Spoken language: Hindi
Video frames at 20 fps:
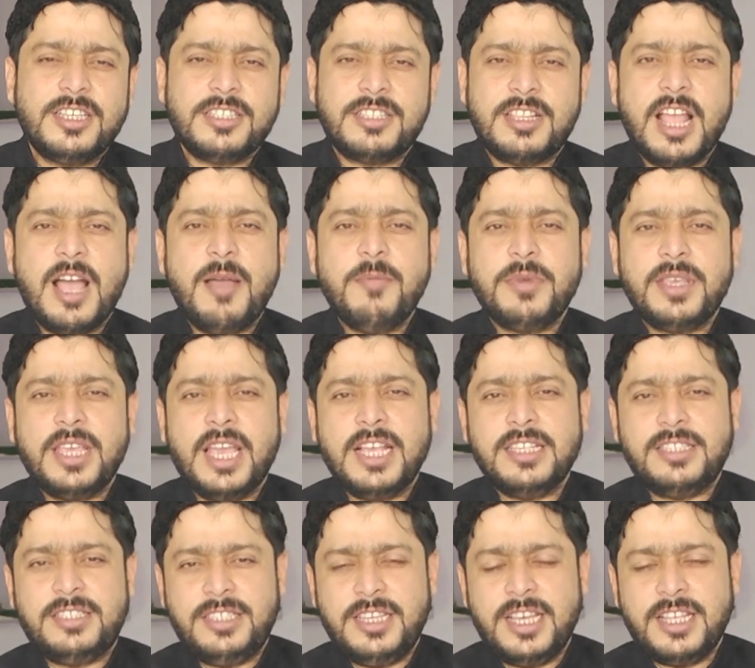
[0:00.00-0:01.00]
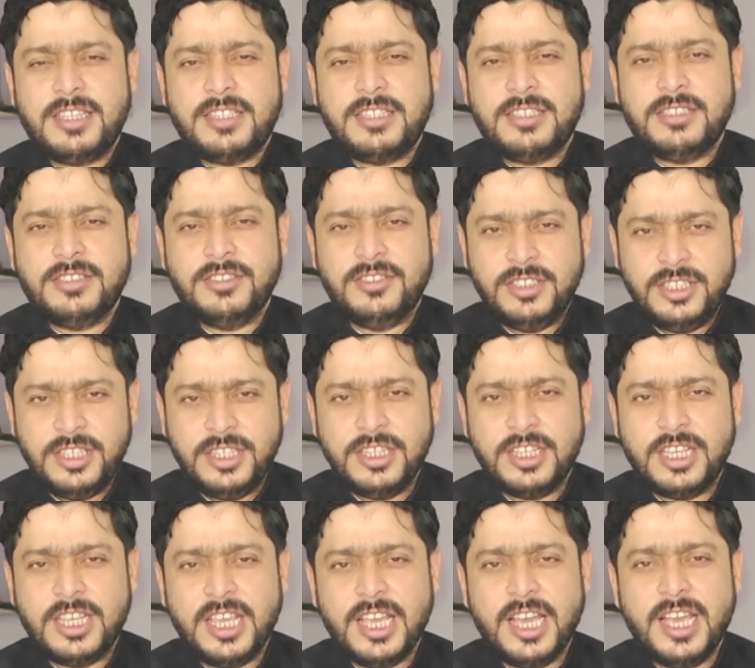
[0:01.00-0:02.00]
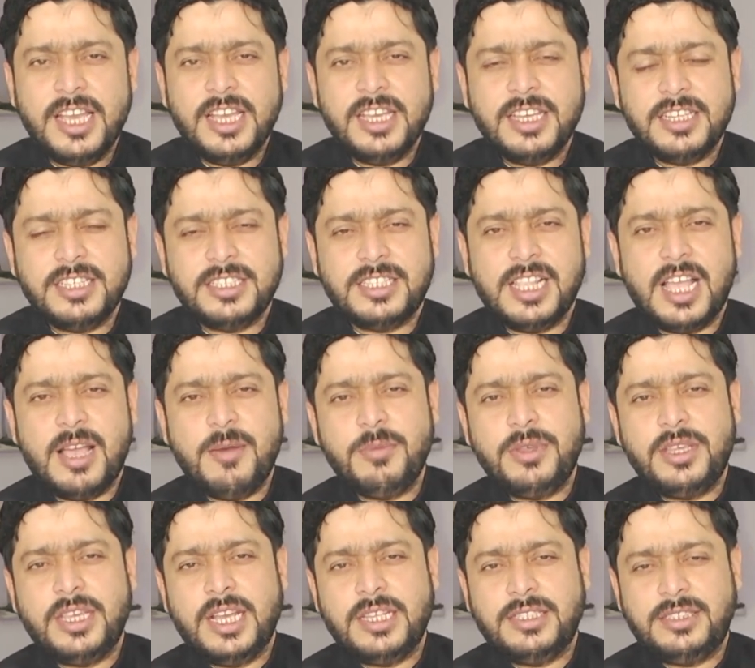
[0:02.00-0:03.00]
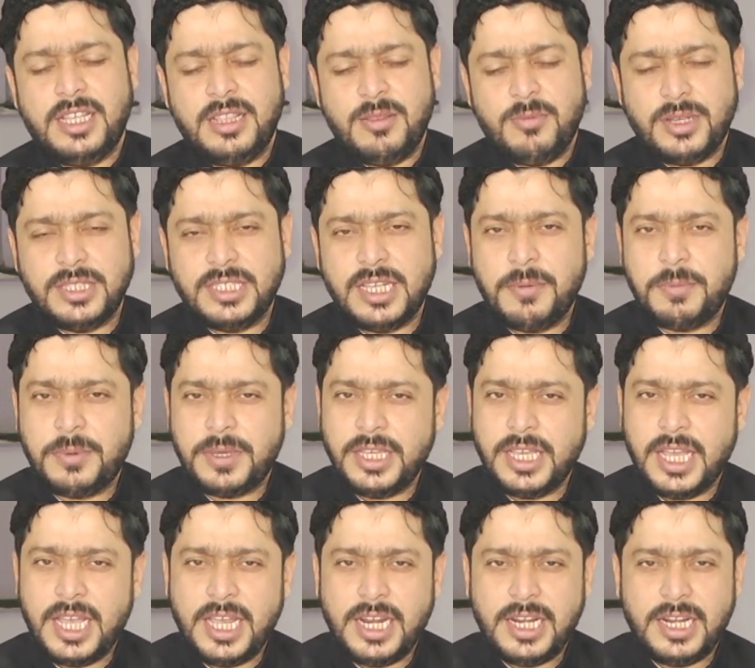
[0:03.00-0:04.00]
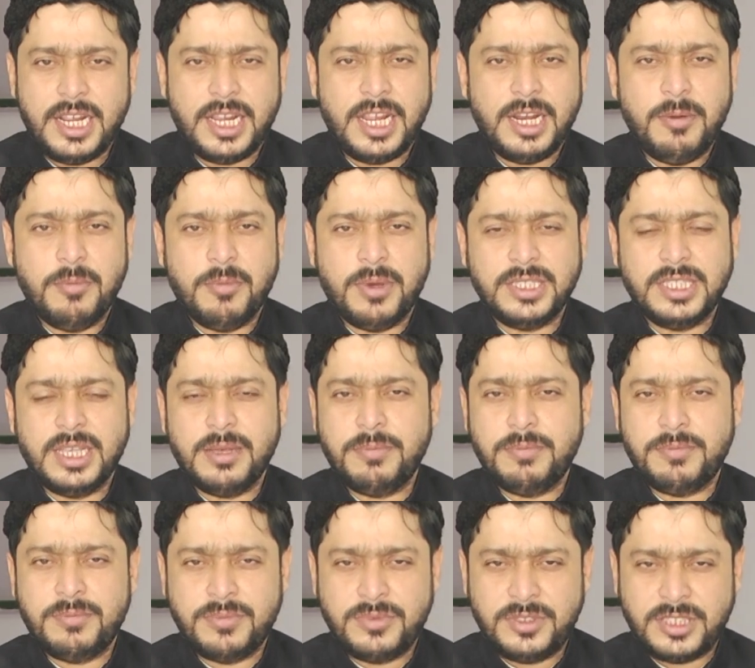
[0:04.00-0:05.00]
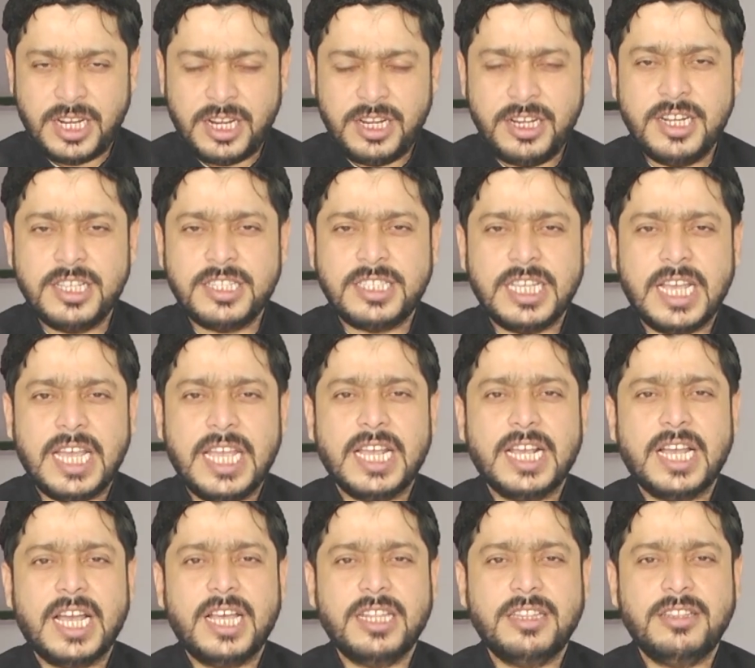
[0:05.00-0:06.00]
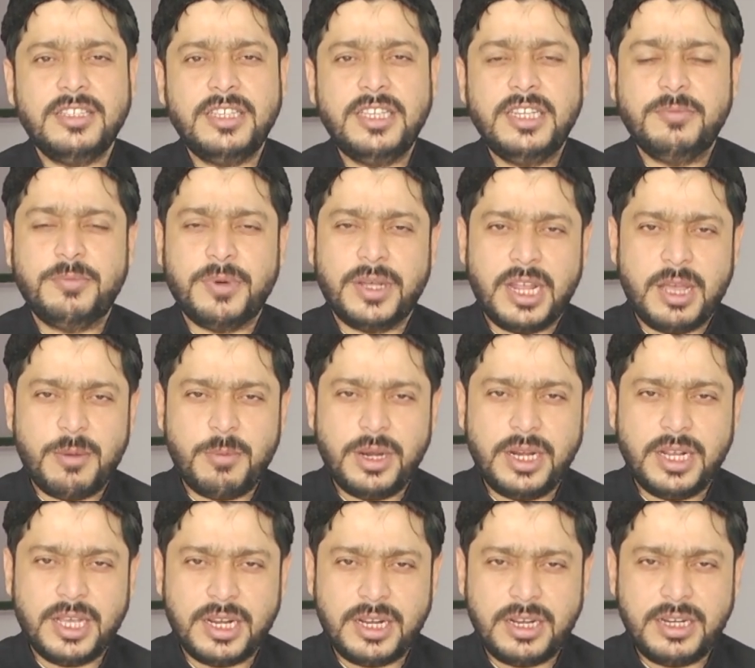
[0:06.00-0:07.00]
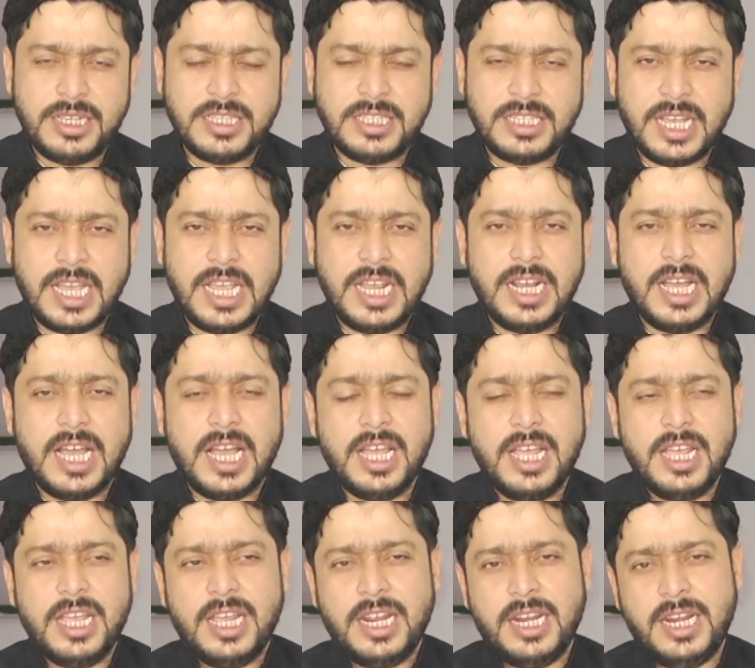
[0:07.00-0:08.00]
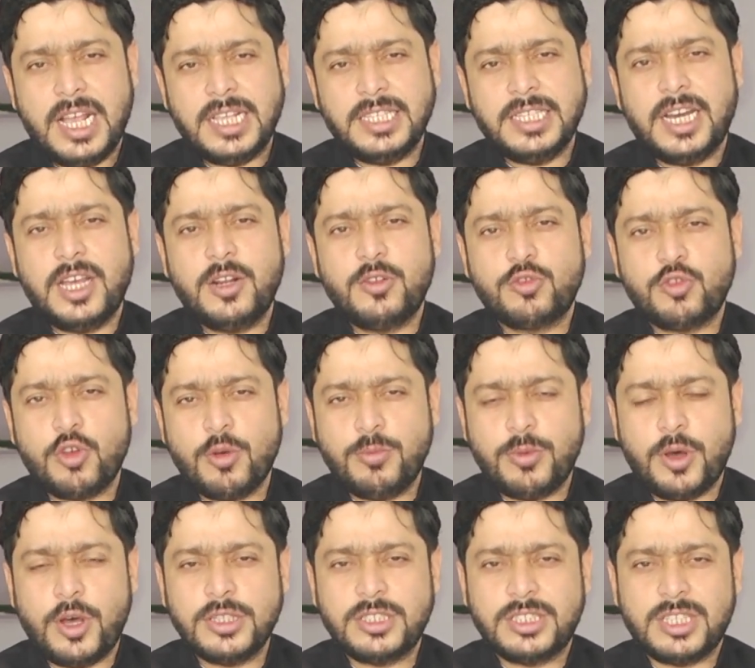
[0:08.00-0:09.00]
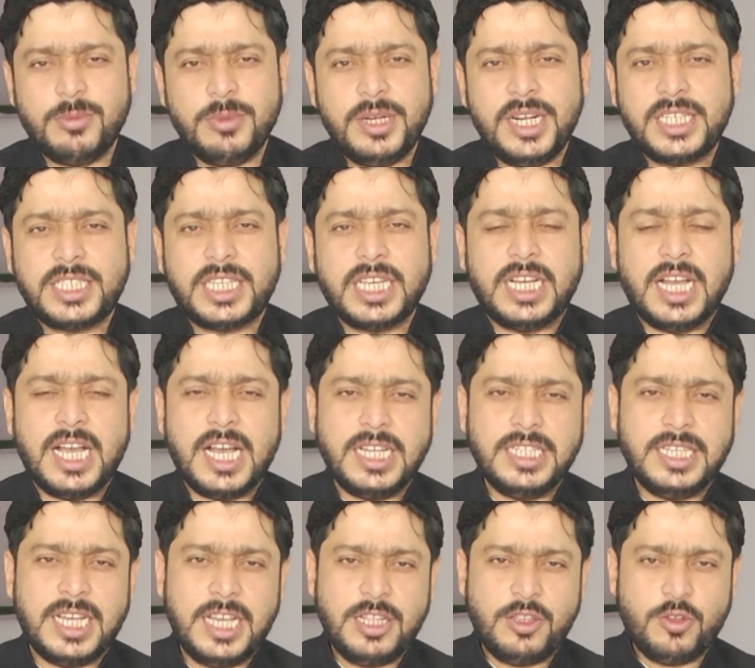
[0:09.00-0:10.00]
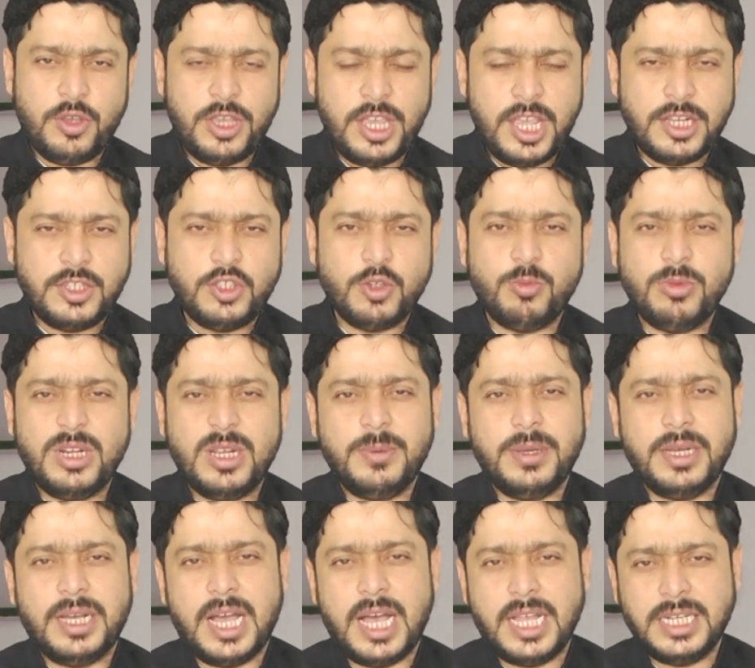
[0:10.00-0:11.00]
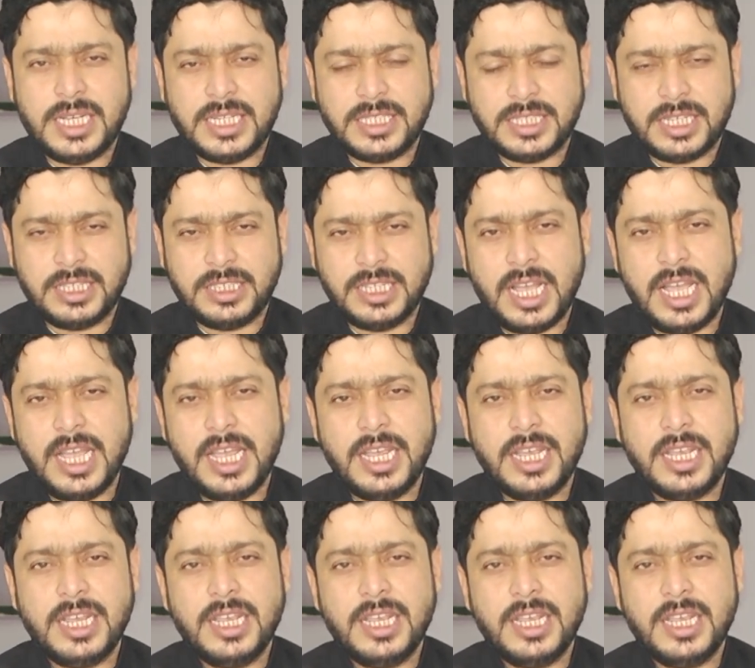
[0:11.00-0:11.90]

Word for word: इस्लाम की हैसियत दीन की है इस्लाम की हैसियत मज़हब की है लेकिन मज़हब चलने से आएगा दीन पर अमल करने से आएगा लिहाजा अगर उसको बहुत समेट के कहा जाए तो एक जुमले में कहा जा सकता है